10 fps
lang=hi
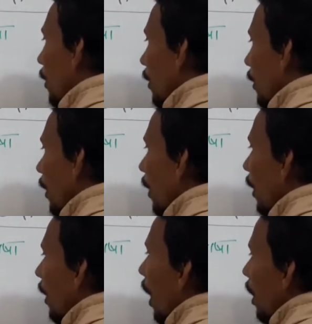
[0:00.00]
संघ
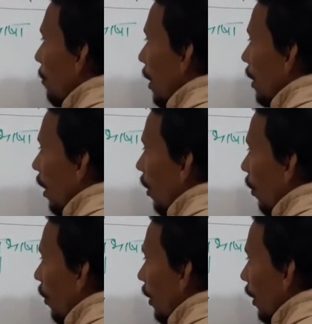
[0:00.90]
की राजभाषा
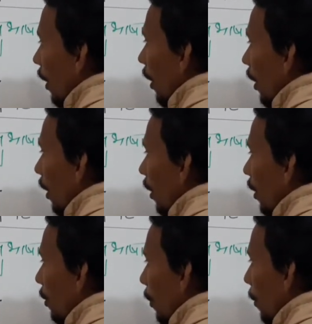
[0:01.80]
और ये
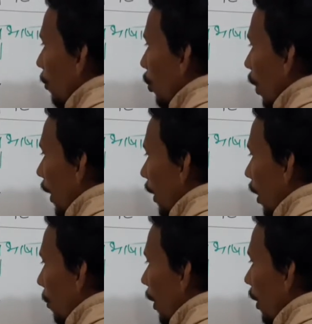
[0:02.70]
इसमें हम जो
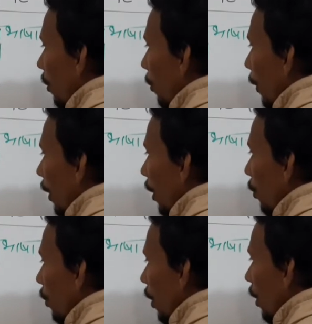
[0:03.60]
आर्टिकल पढ़ेंगे वो पढ़ेंगे
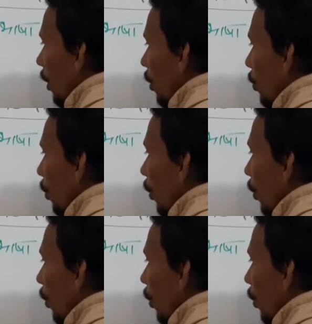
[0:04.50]
अनुच्छेद तीन